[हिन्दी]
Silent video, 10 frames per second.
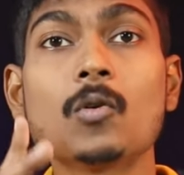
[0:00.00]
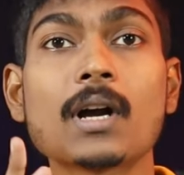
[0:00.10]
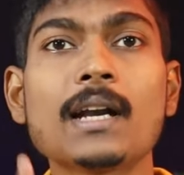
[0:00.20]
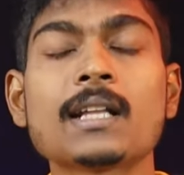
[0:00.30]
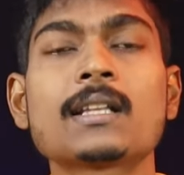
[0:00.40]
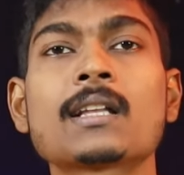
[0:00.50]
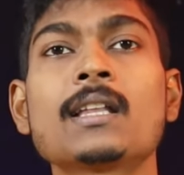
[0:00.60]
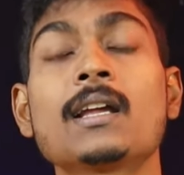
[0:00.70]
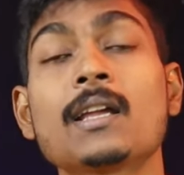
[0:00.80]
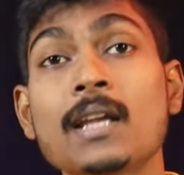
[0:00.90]
दो घंटे तक
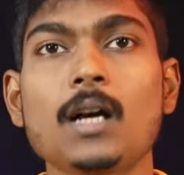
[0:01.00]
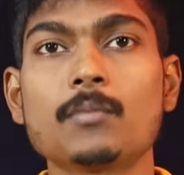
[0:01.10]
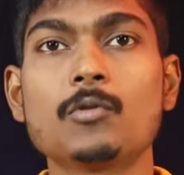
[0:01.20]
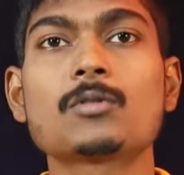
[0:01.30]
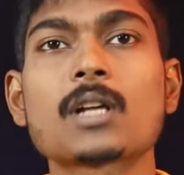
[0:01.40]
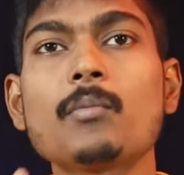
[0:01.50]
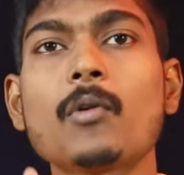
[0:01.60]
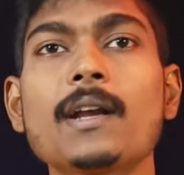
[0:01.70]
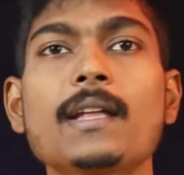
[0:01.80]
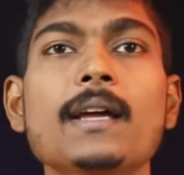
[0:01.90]
देगी अब दूसरा
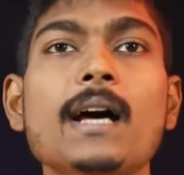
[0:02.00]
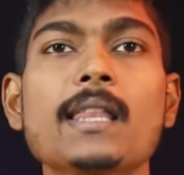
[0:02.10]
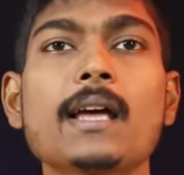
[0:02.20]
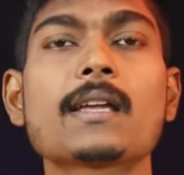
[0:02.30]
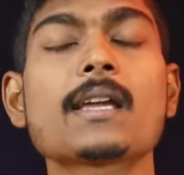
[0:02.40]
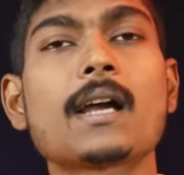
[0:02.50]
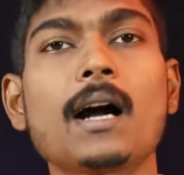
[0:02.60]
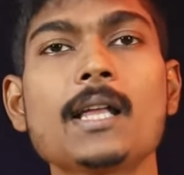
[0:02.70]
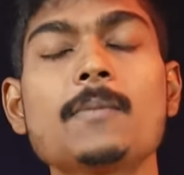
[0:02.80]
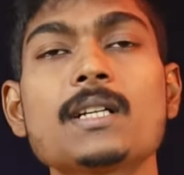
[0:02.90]
पॉइंट ये आता है कि
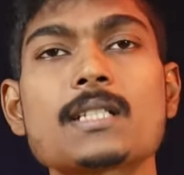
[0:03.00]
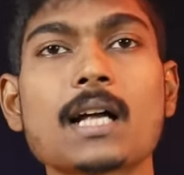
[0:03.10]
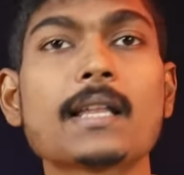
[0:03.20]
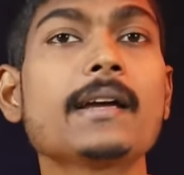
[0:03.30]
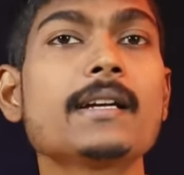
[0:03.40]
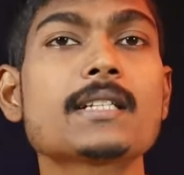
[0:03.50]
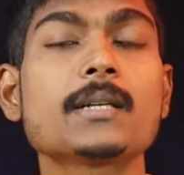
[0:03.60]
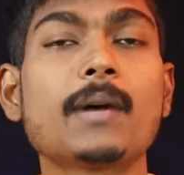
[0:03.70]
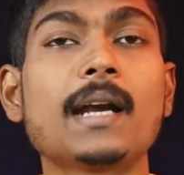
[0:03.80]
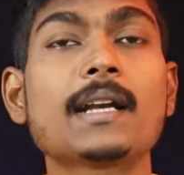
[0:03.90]
गाड़ी में ज़्यादा एच
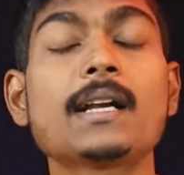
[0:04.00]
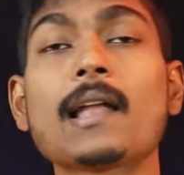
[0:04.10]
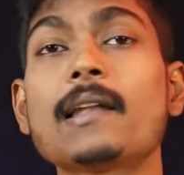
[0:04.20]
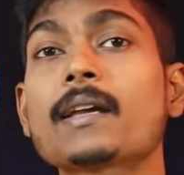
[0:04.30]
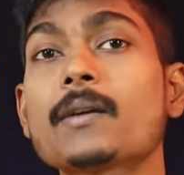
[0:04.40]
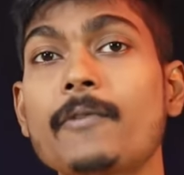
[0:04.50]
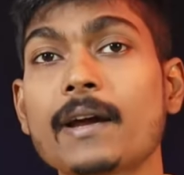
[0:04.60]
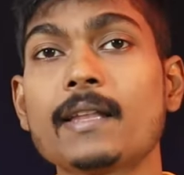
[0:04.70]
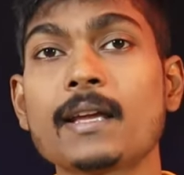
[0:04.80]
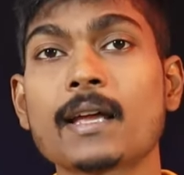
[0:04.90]
की बैटरी डालने के
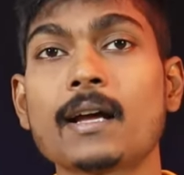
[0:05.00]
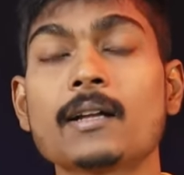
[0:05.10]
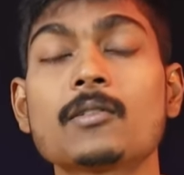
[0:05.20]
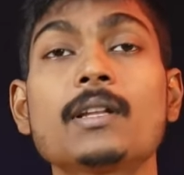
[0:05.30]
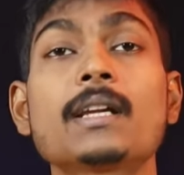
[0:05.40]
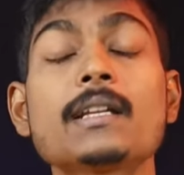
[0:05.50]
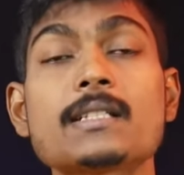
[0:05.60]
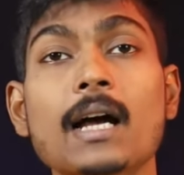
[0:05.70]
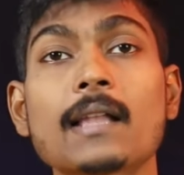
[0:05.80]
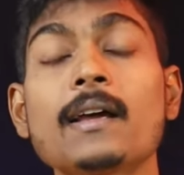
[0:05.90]
फायदे क्या हैं तो देखिए
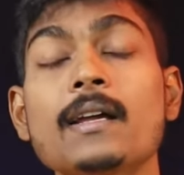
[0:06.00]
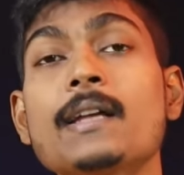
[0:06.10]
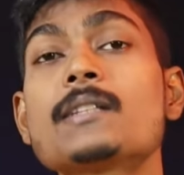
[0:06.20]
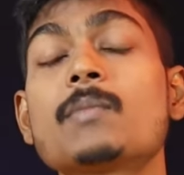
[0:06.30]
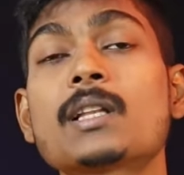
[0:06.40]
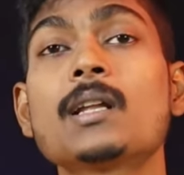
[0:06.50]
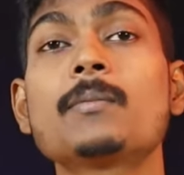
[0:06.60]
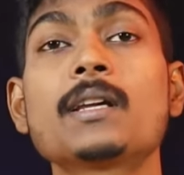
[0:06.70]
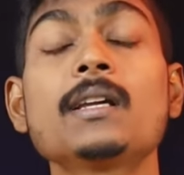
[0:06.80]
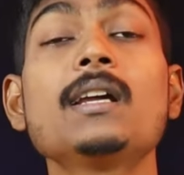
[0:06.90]
ज़्यादा एच
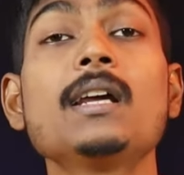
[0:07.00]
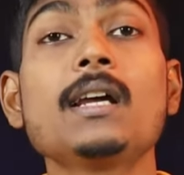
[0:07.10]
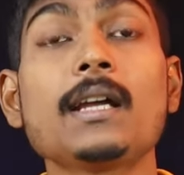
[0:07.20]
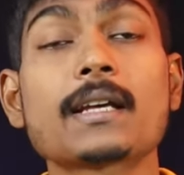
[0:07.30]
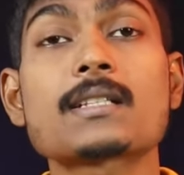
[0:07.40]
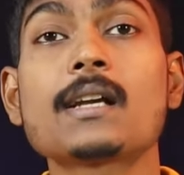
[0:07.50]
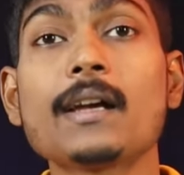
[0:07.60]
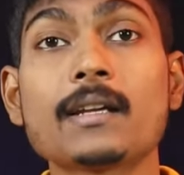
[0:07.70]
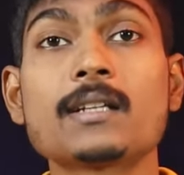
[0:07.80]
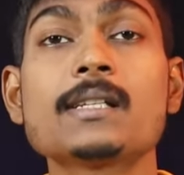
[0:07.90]
मतलब कि
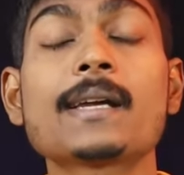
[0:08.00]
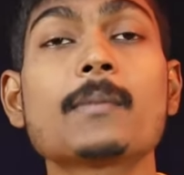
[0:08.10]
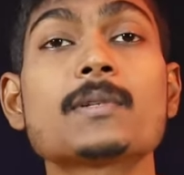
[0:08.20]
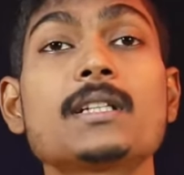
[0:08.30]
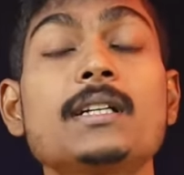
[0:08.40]
एक्स्ट्रा एनर्जी कैपेसिटी